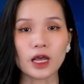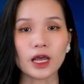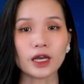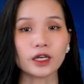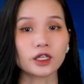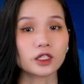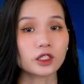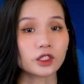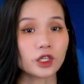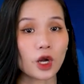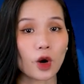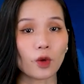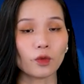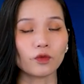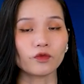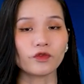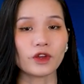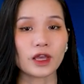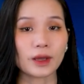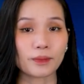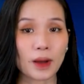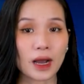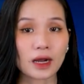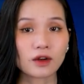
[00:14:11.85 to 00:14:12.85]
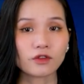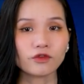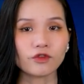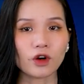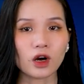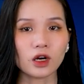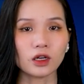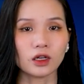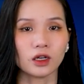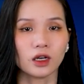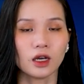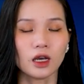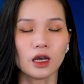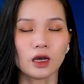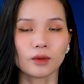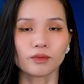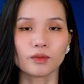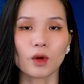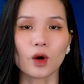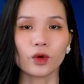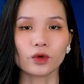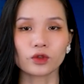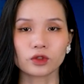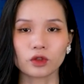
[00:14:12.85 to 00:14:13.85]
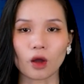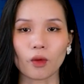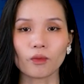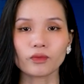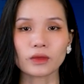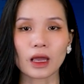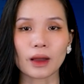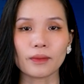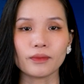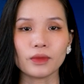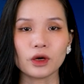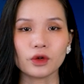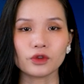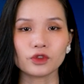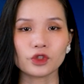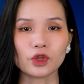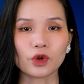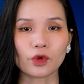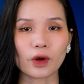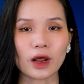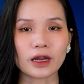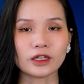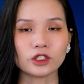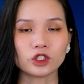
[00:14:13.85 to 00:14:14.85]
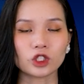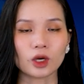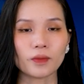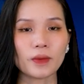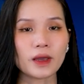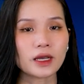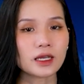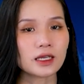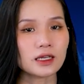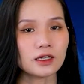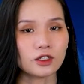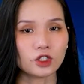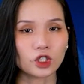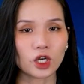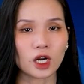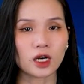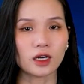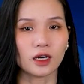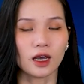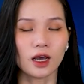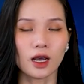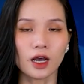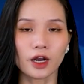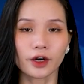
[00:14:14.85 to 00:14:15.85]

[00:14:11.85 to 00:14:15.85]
lệnh động viên bán phần, Bộ Tổng tham mưu Ukraine cho biết như trên,